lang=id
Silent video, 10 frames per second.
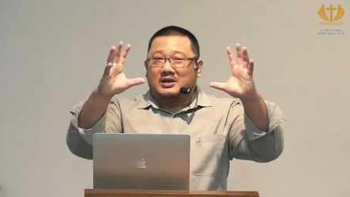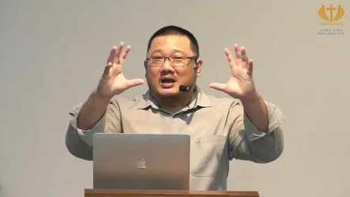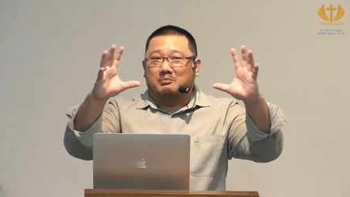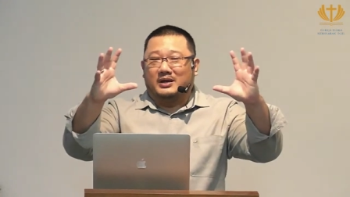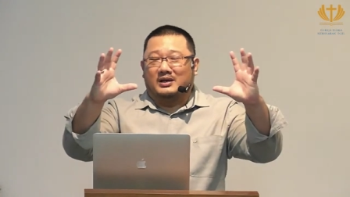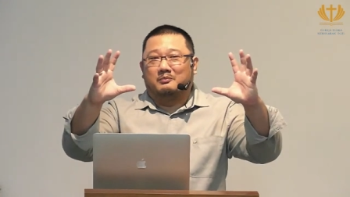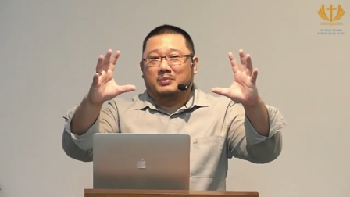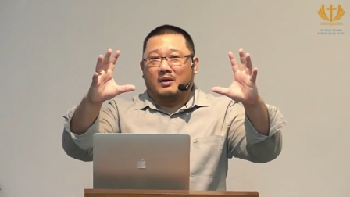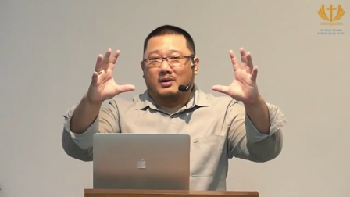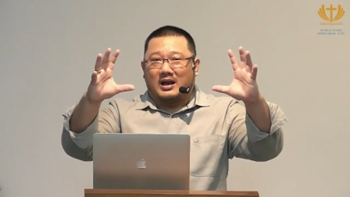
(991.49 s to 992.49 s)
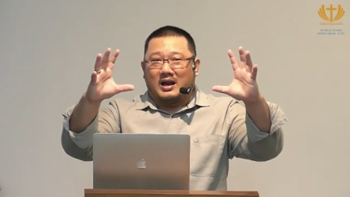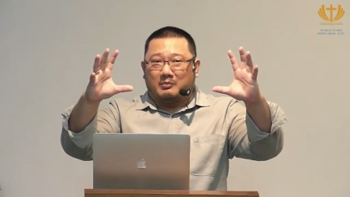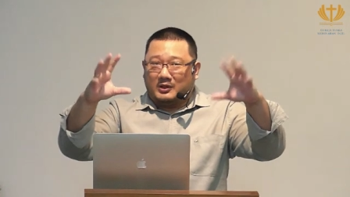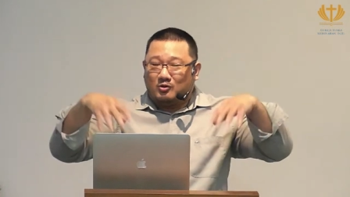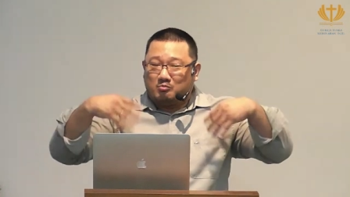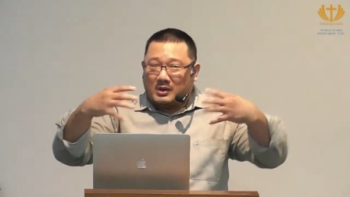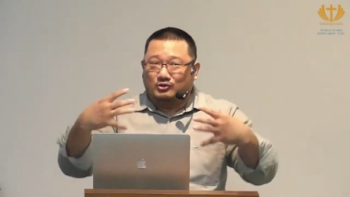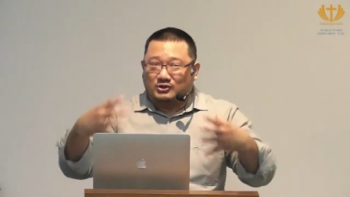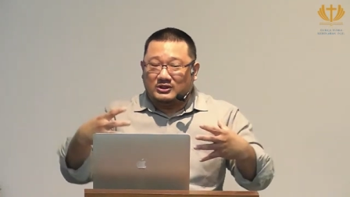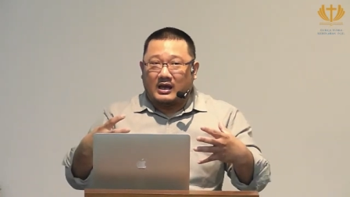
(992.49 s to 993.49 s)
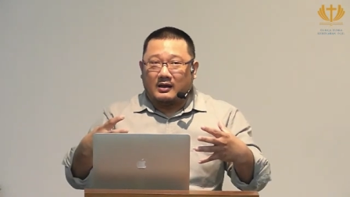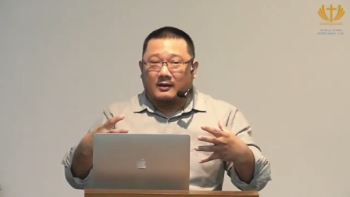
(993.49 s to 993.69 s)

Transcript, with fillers: ambil bahwa dalam hidup manusia